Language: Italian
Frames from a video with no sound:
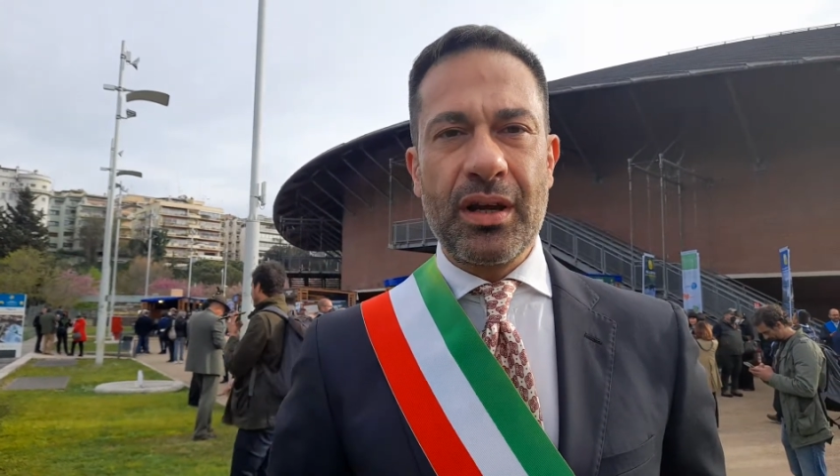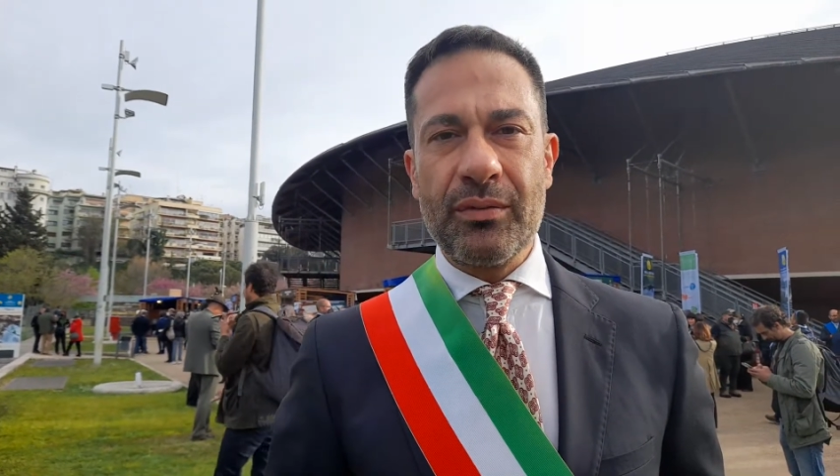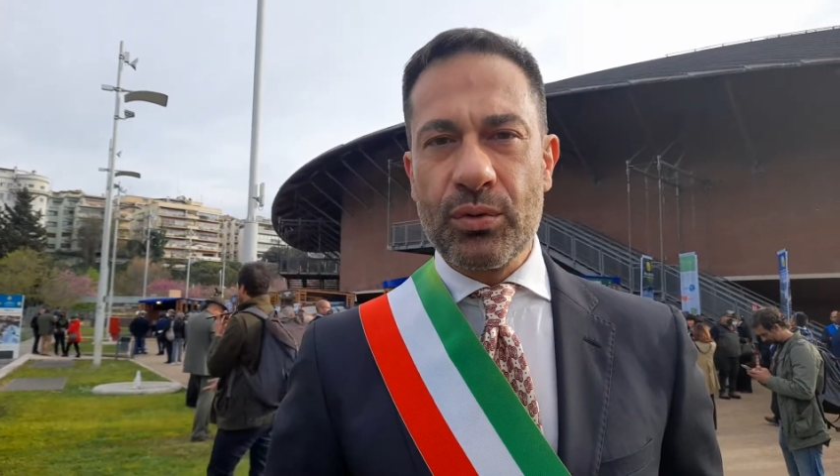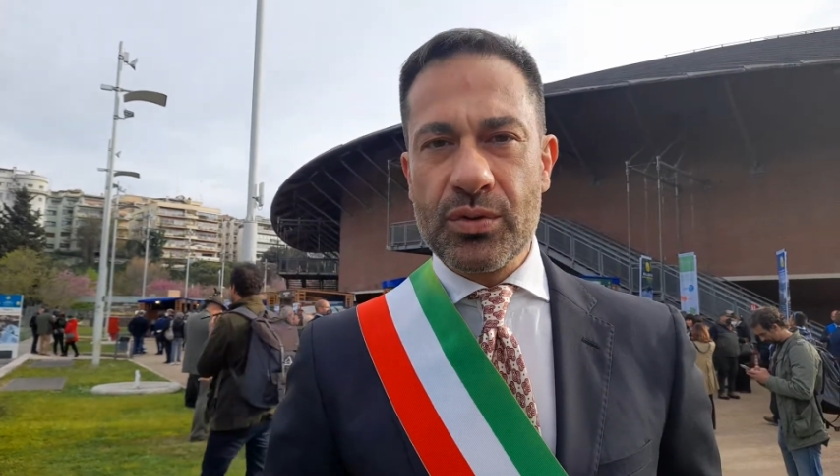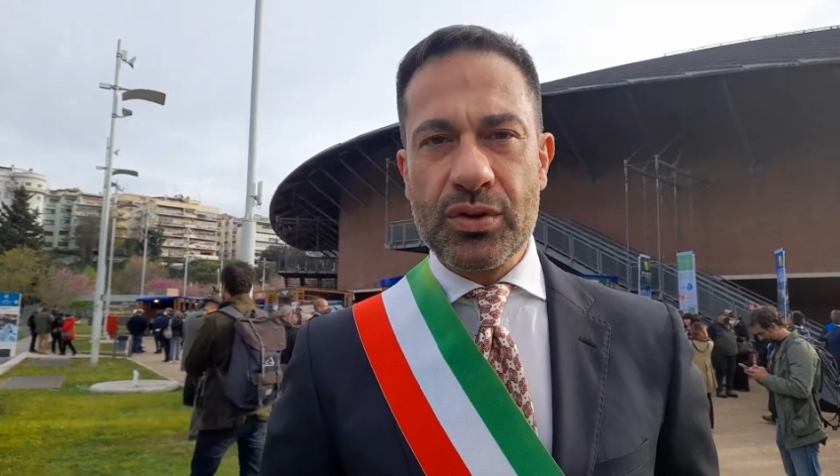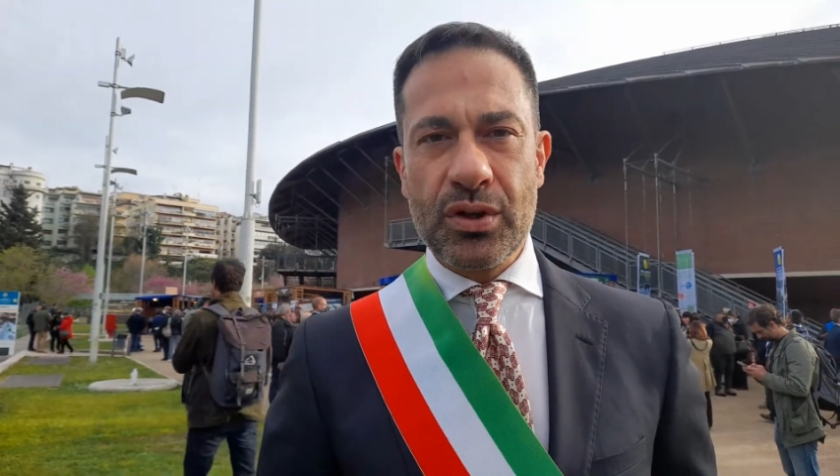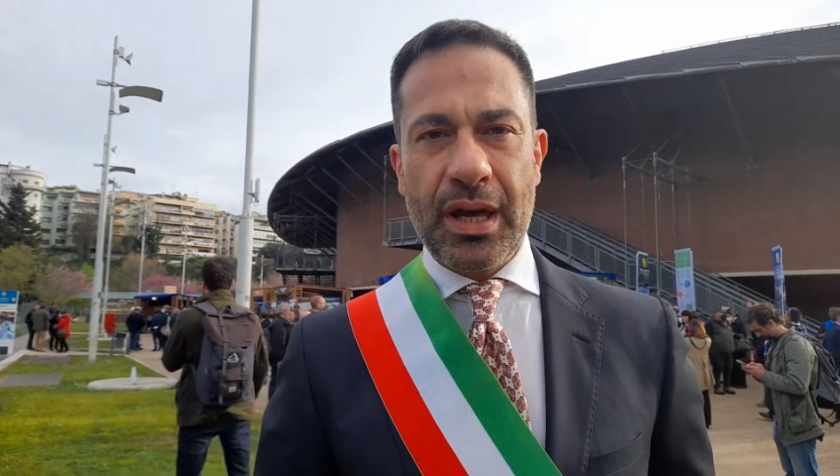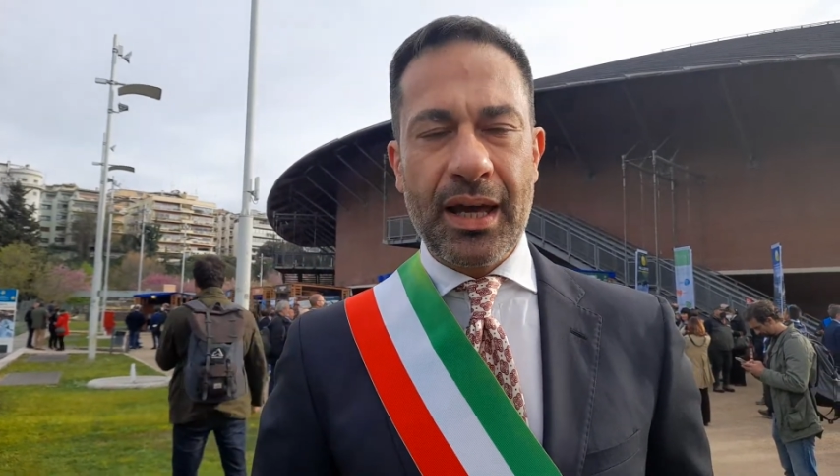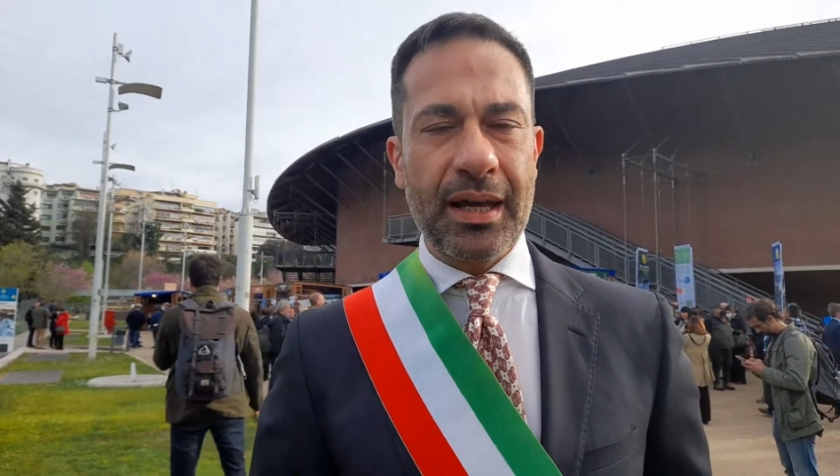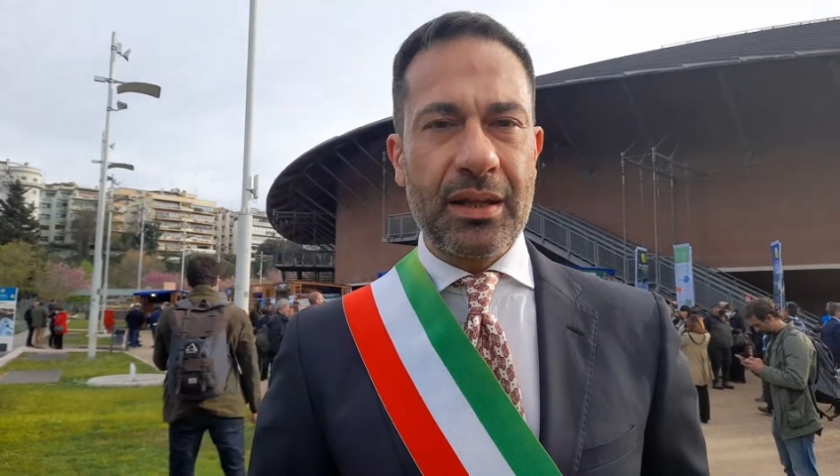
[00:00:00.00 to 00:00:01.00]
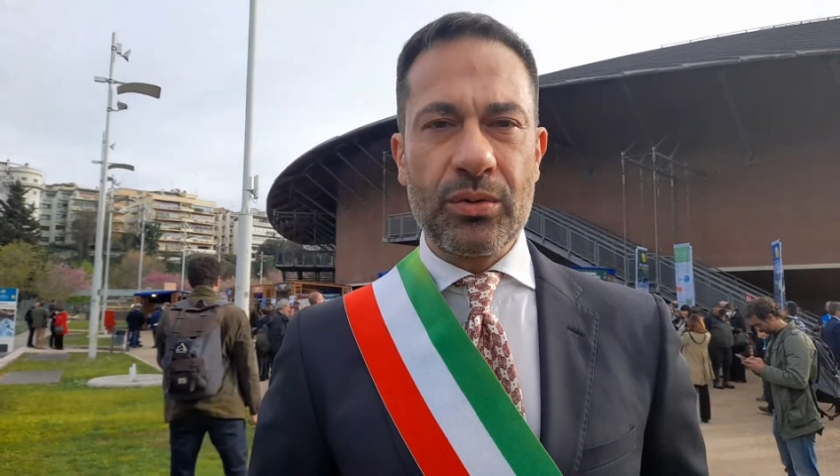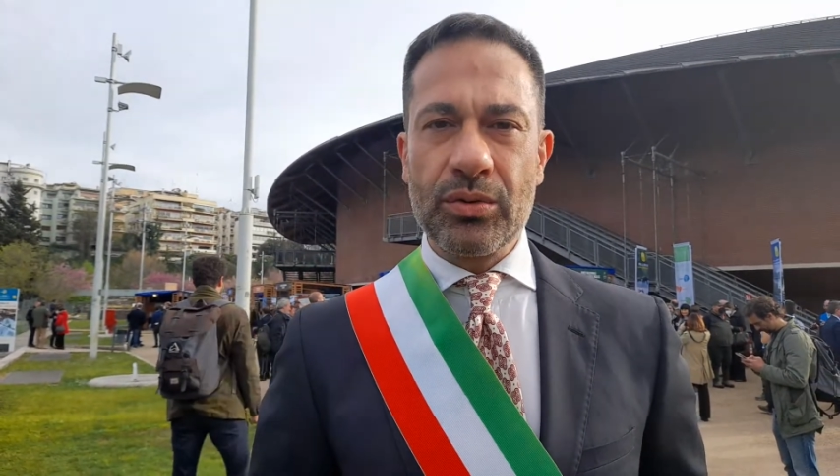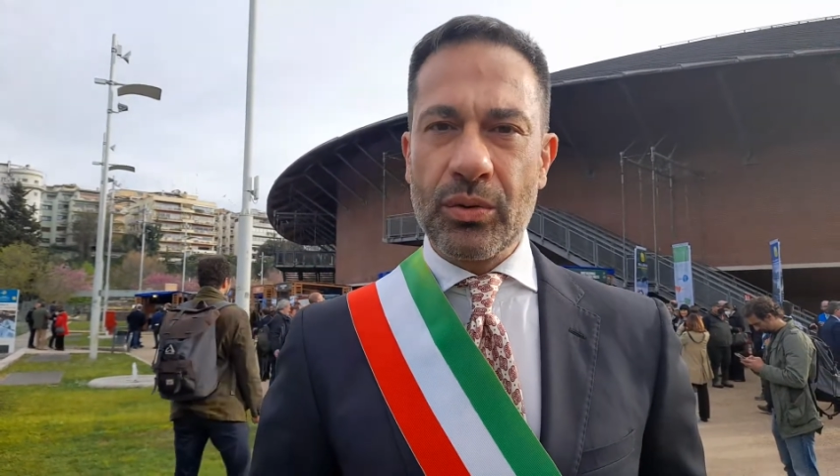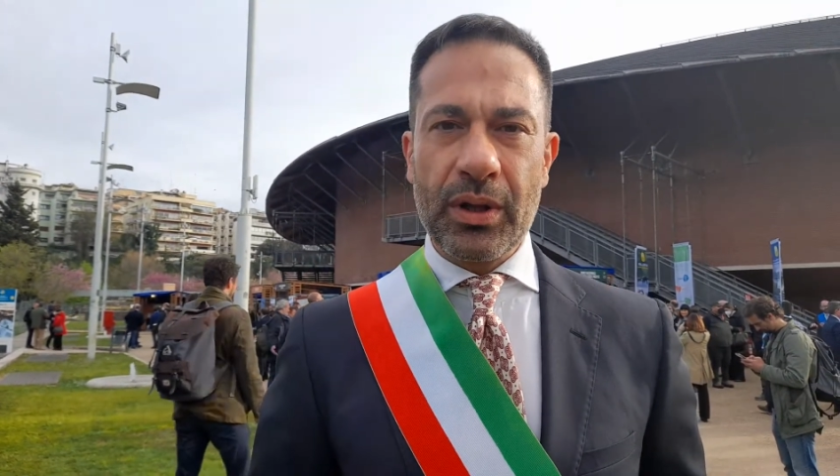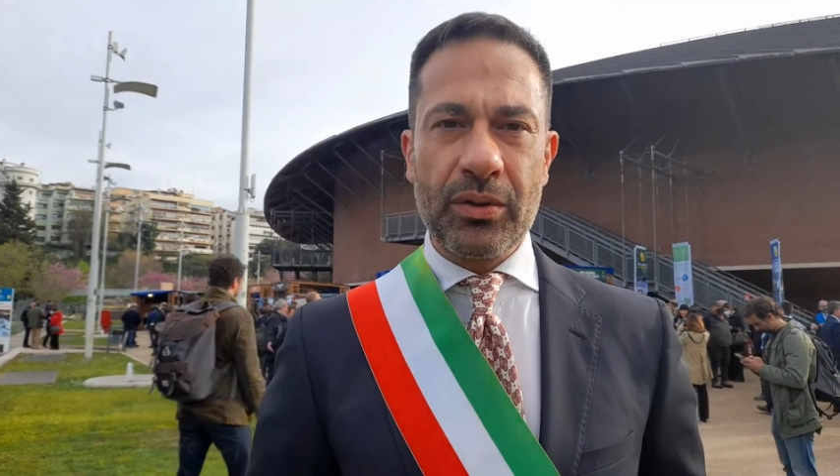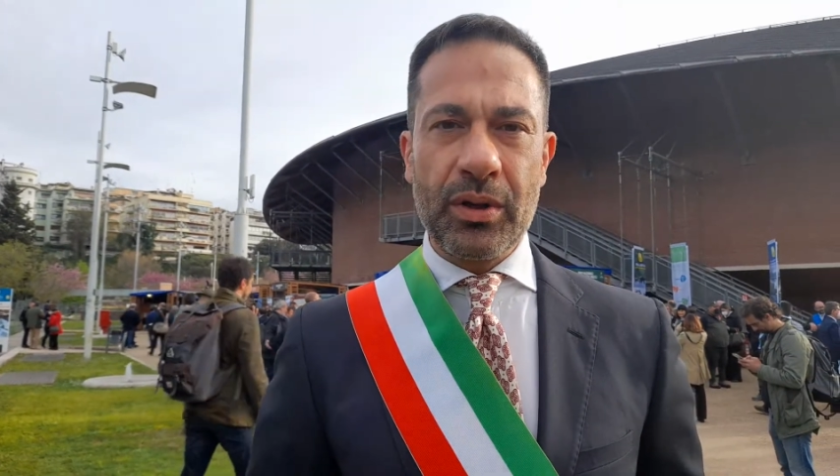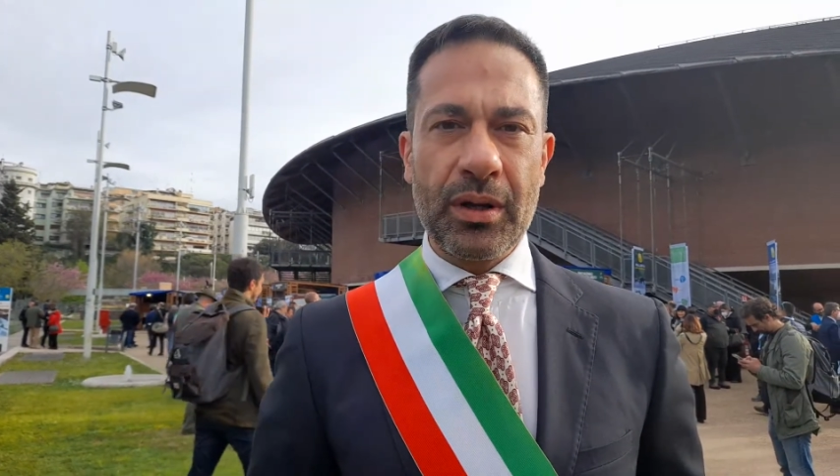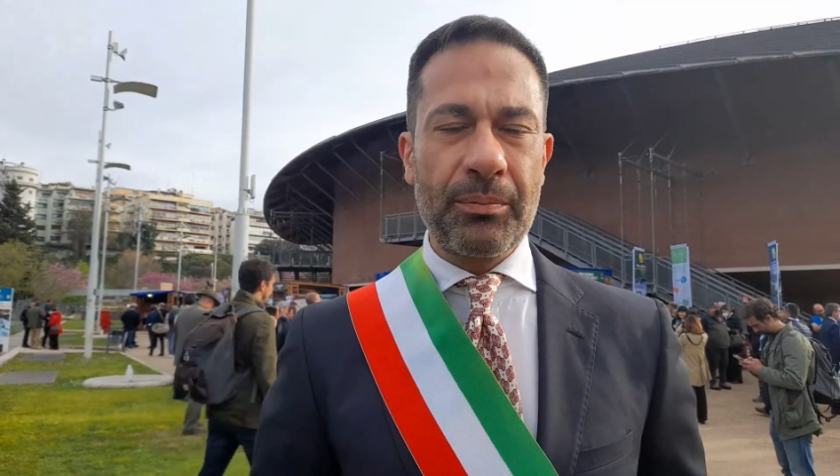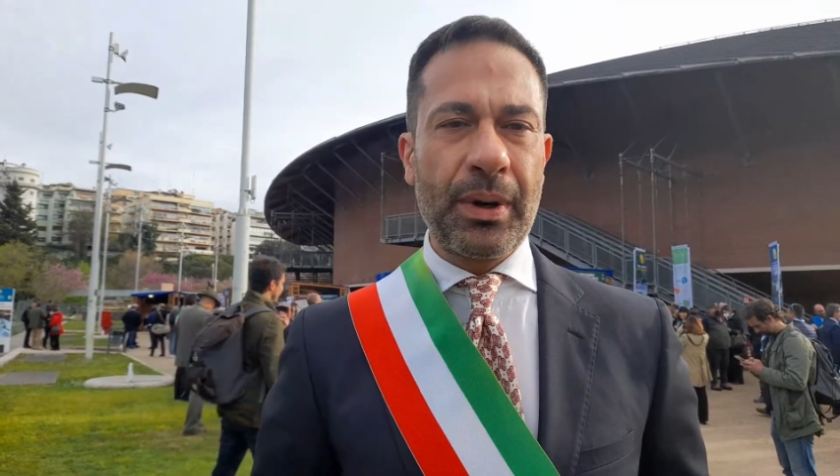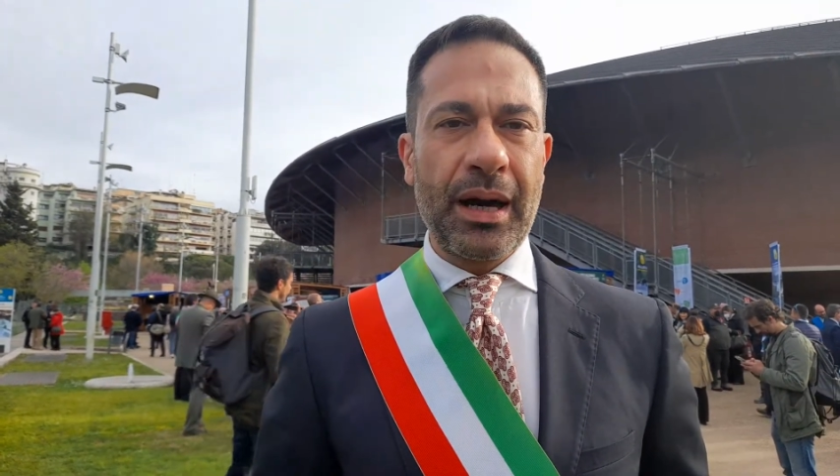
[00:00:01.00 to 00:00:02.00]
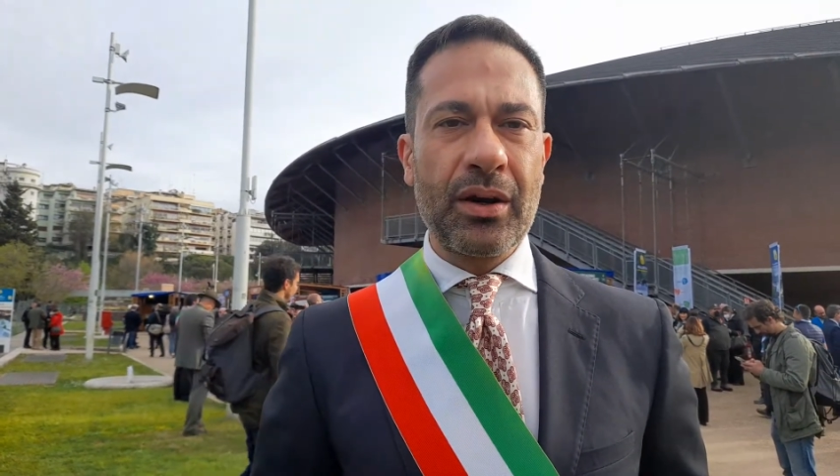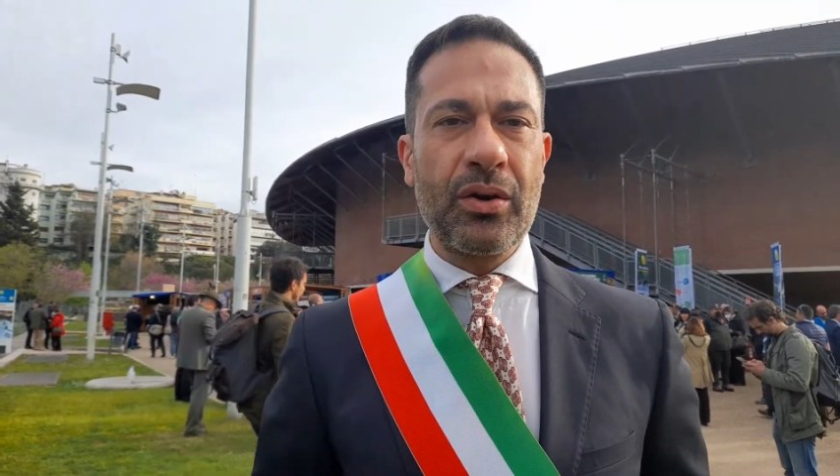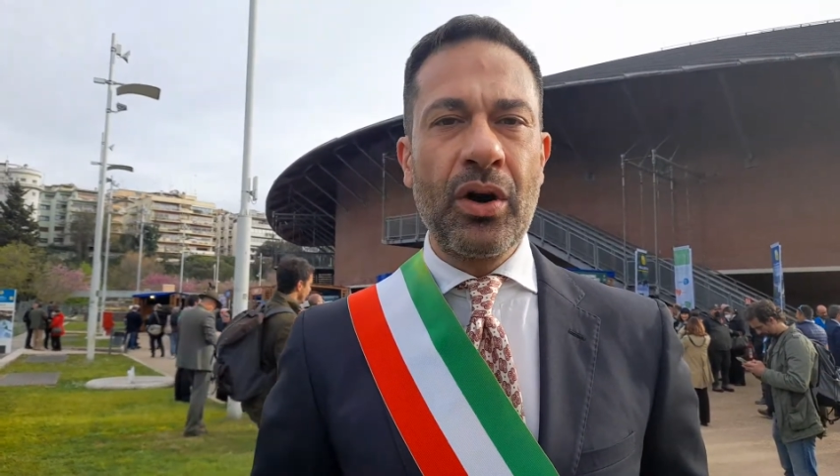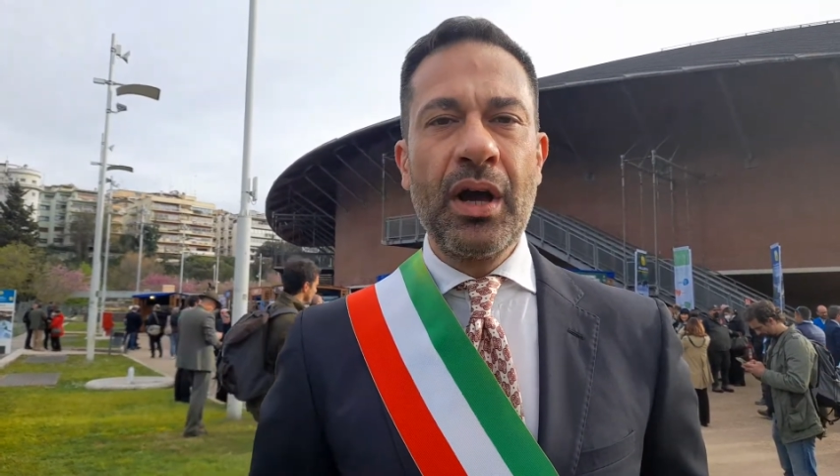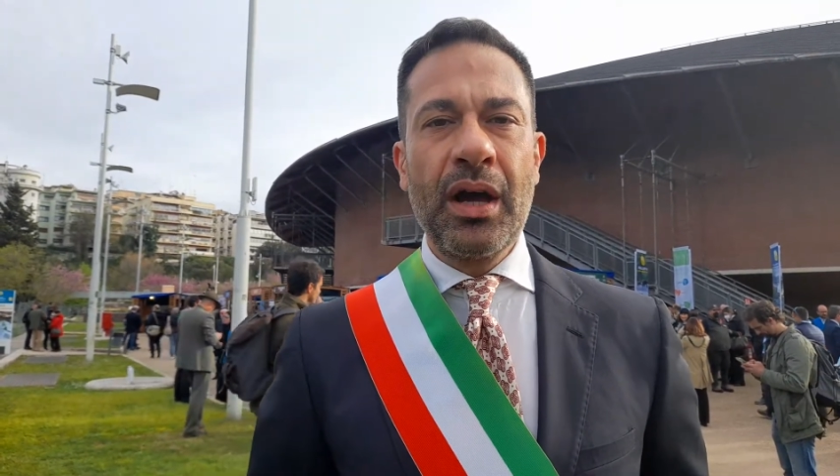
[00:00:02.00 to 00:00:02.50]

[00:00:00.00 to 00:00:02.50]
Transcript: l'evoluzione anche di tutto quanto il parco